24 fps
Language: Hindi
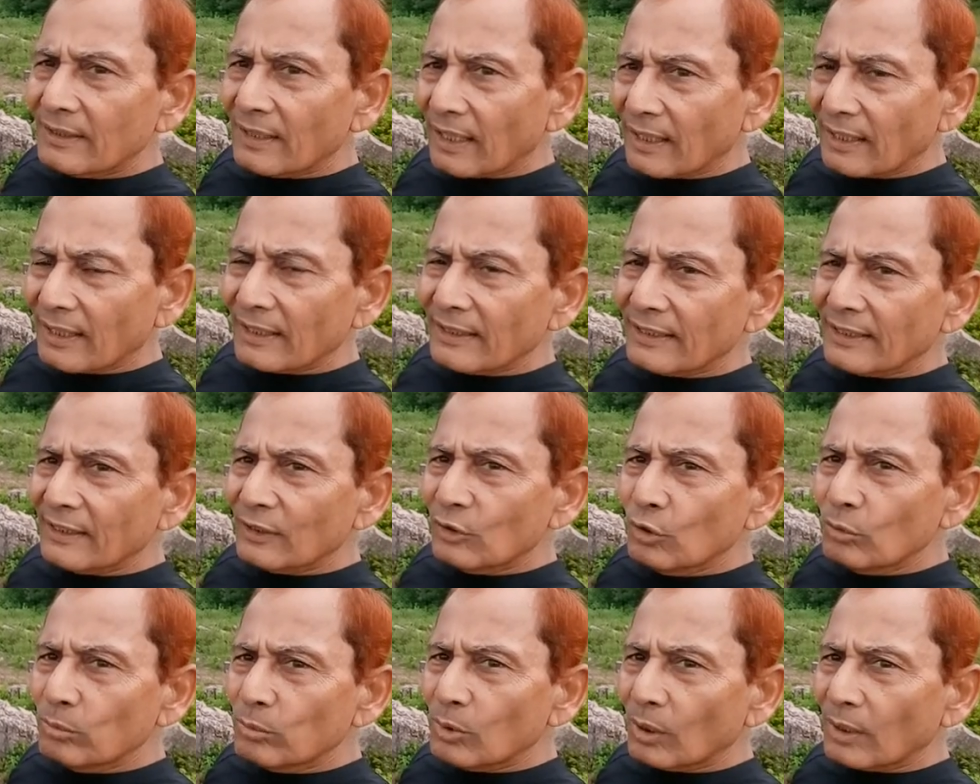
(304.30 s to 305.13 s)
नंगे नहीं
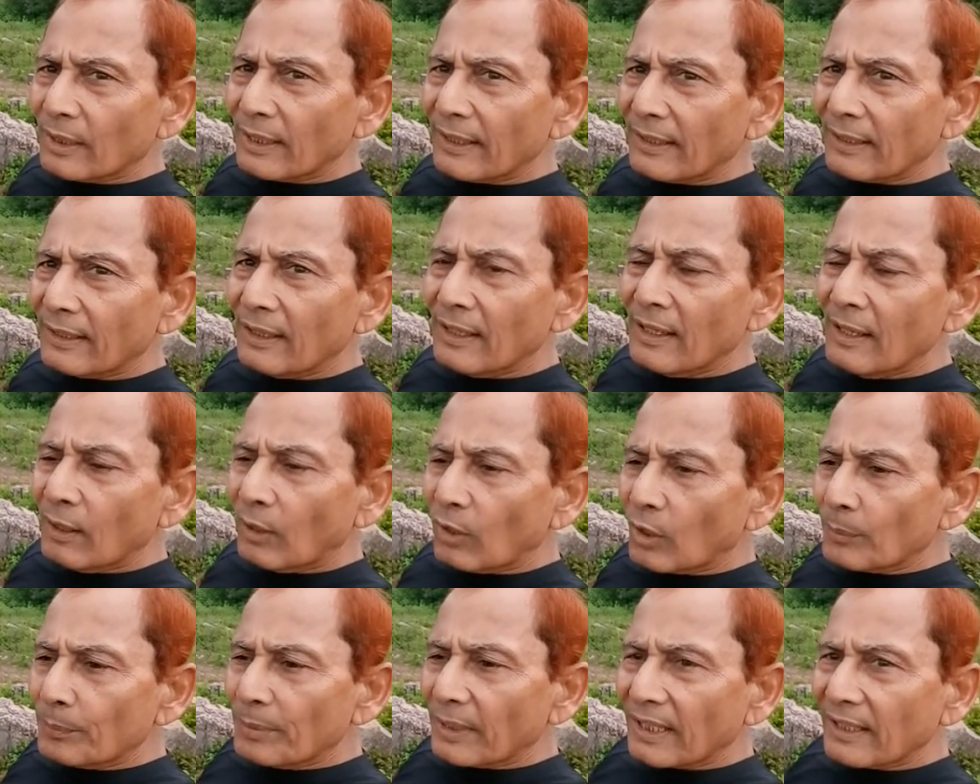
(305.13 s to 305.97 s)
घूमोगे
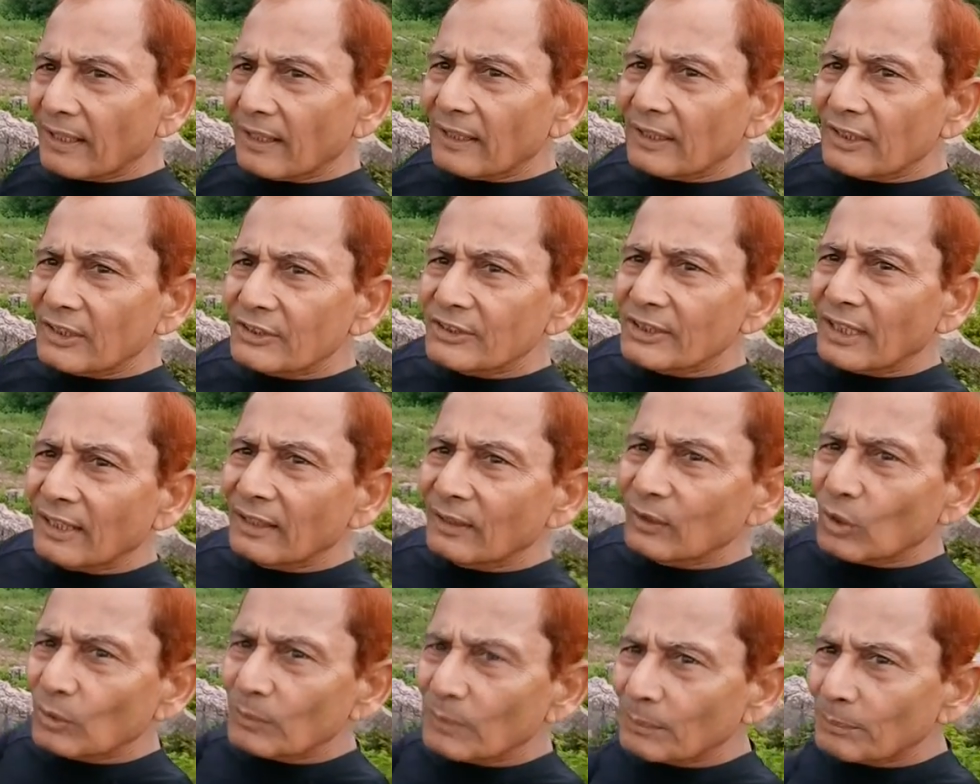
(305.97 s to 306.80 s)
और बेघरी
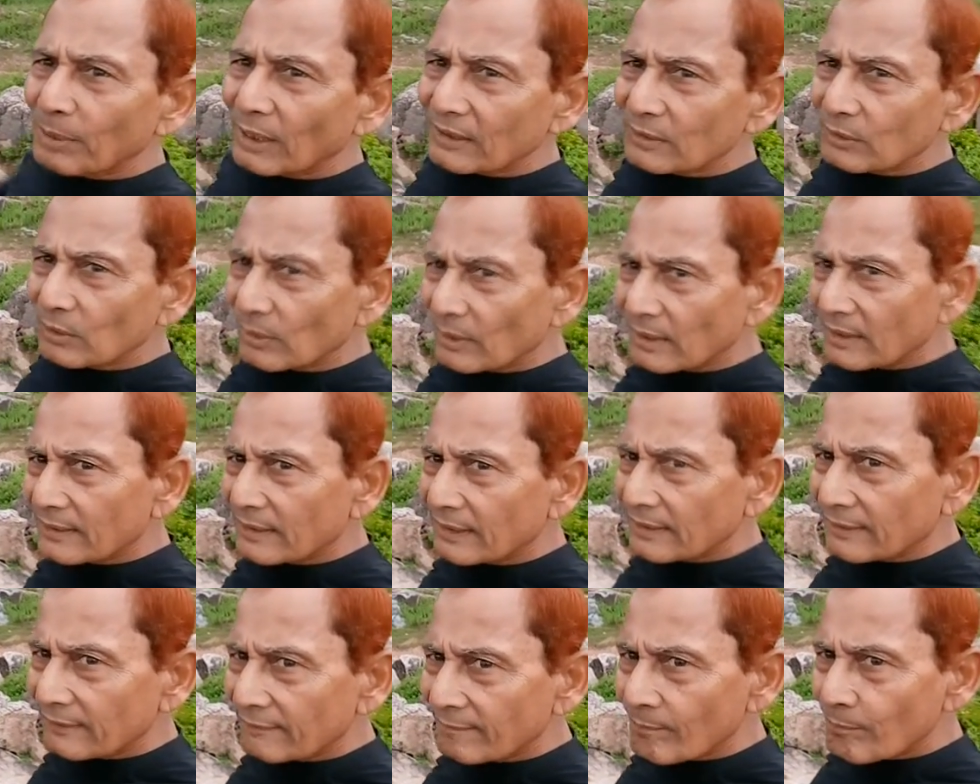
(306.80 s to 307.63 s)
जंगलों में भटकोगे
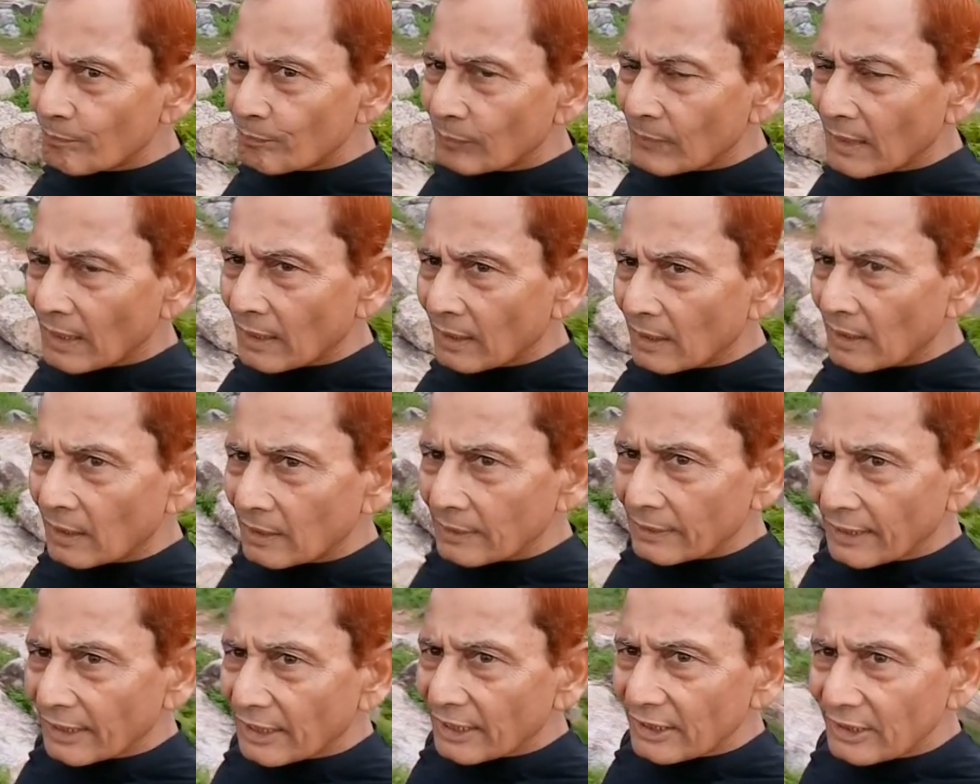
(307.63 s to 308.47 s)
नहीं
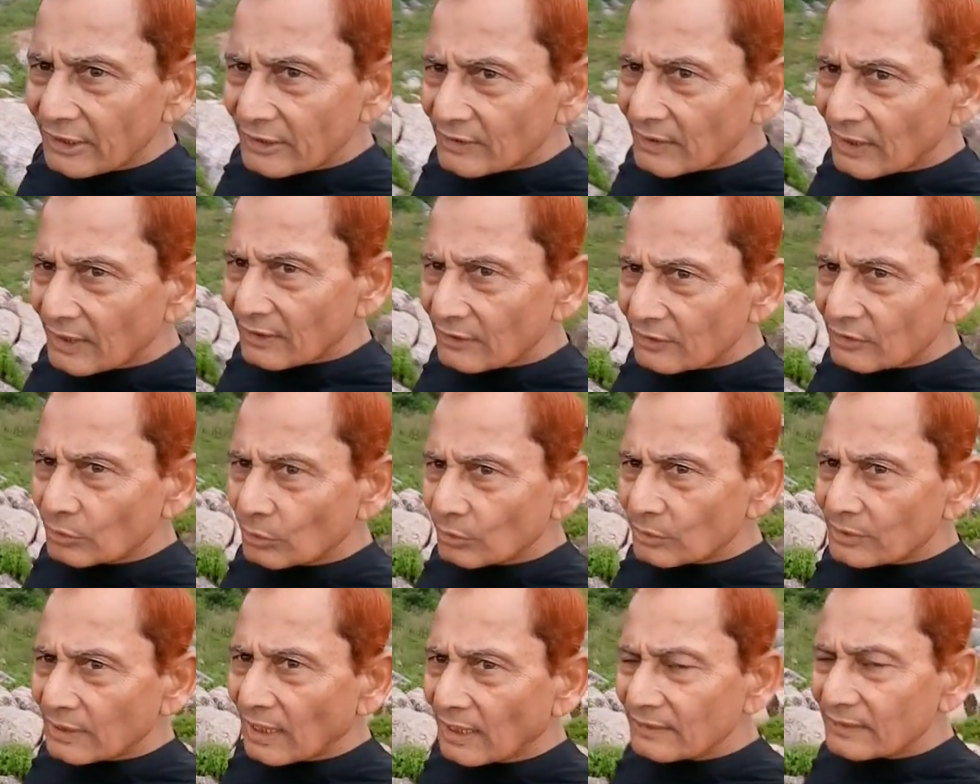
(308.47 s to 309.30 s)
लेकिन इससे
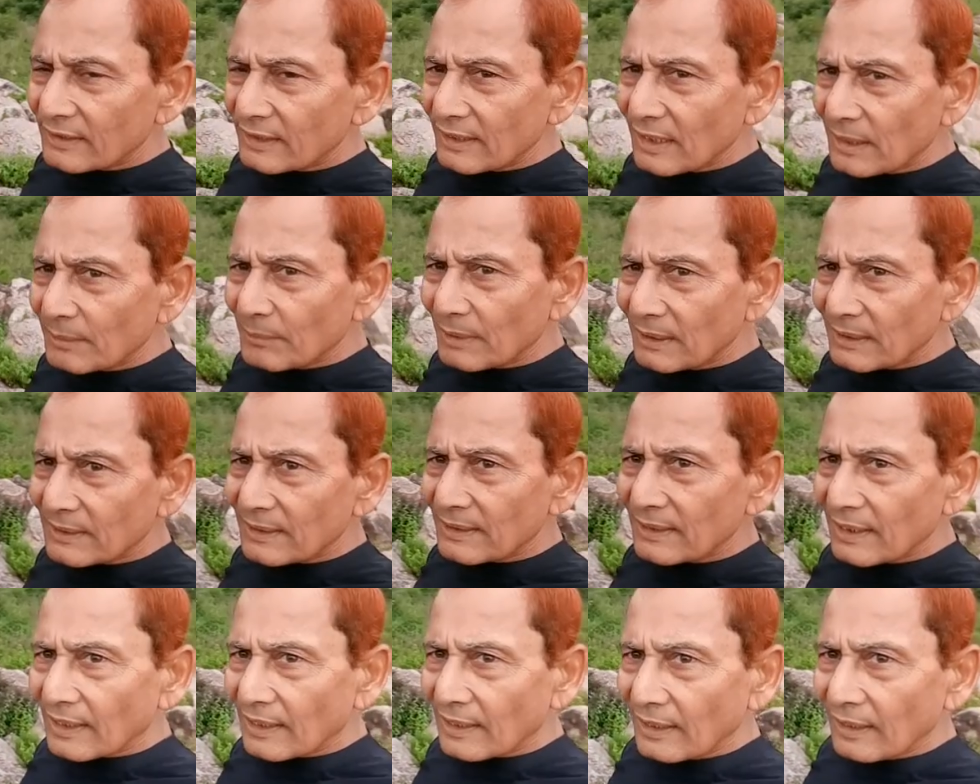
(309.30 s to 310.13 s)
सुख शांति नहीं
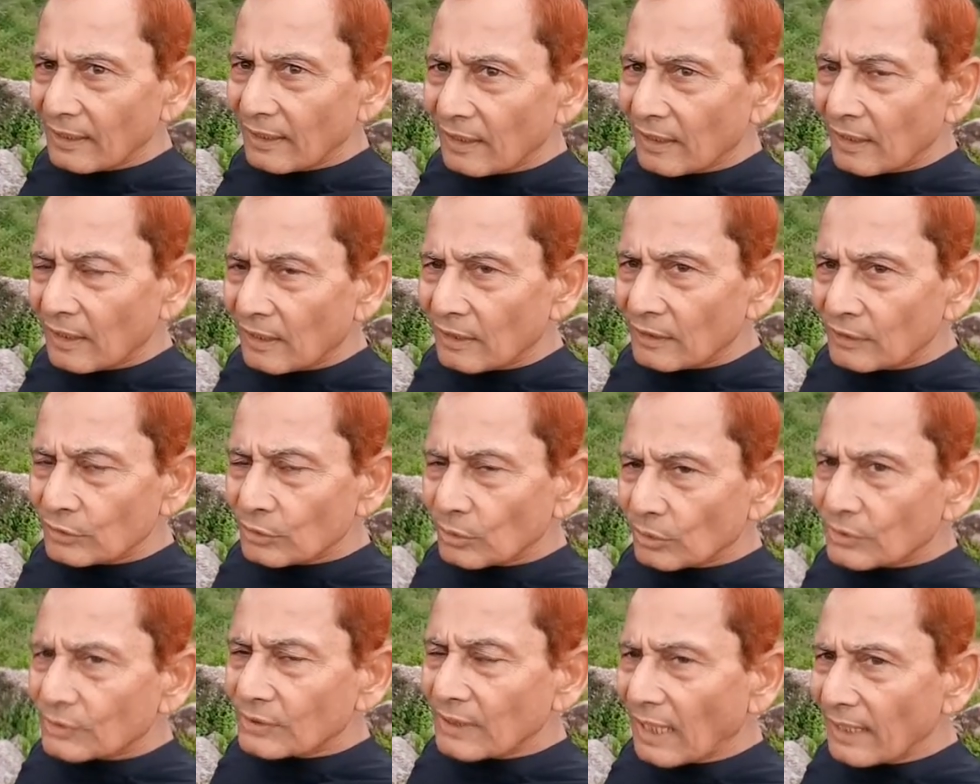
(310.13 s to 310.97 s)
मिलती है
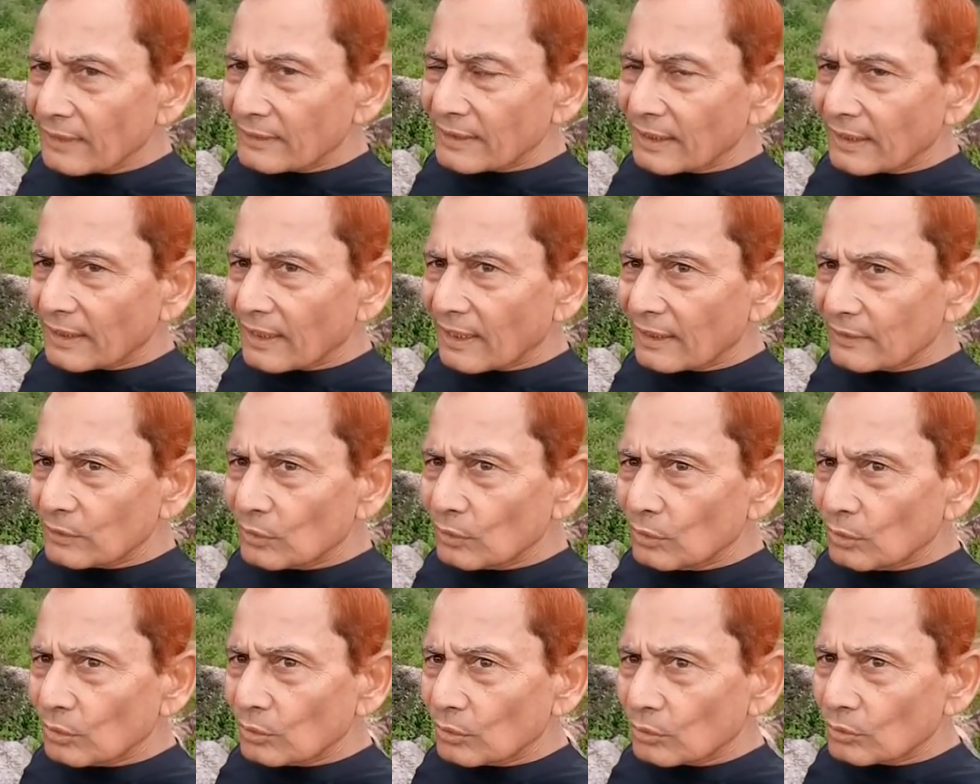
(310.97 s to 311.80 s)
सुख शांति का
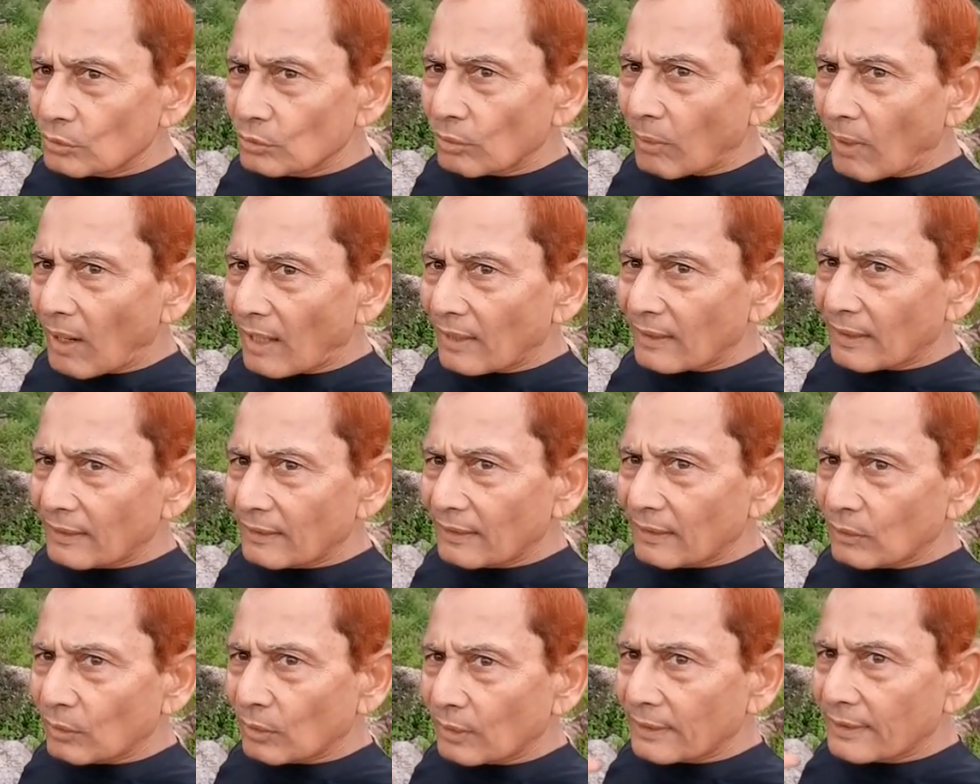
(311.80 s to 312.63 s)
जो द्वार है
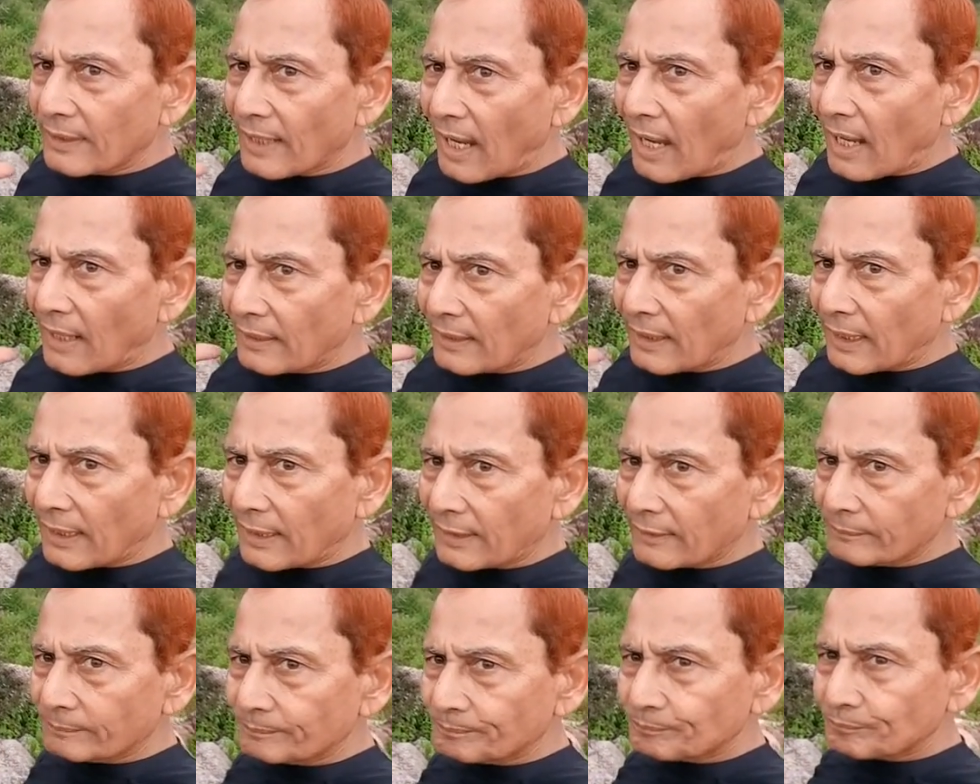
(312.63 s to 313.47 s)
ना वो ज्ञान
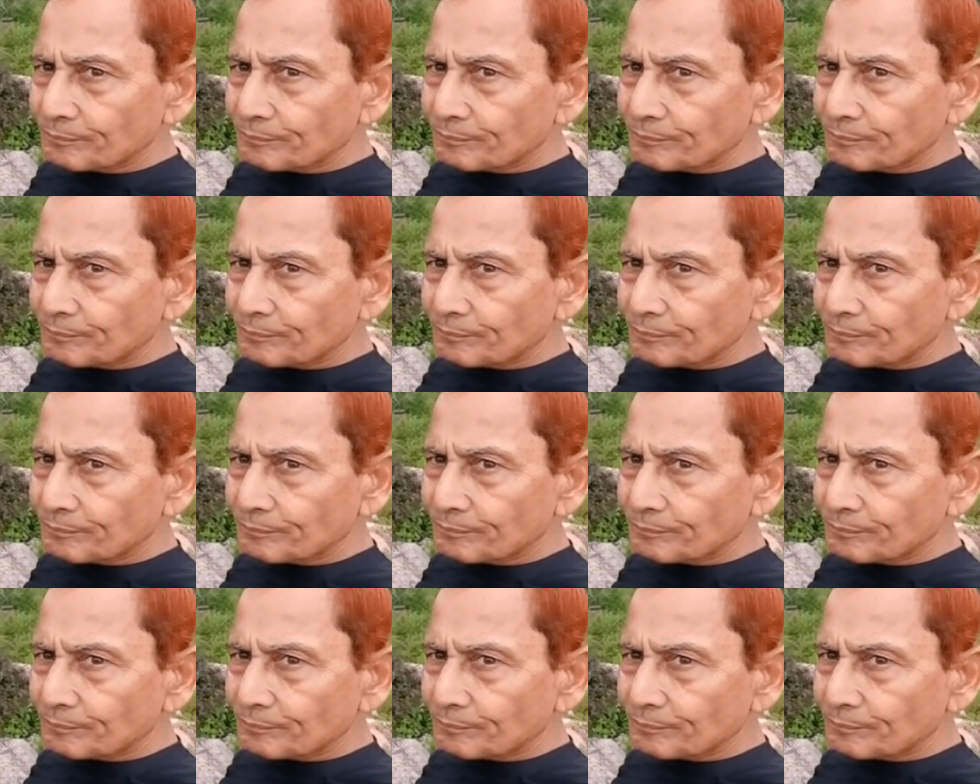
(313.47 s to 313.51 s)
है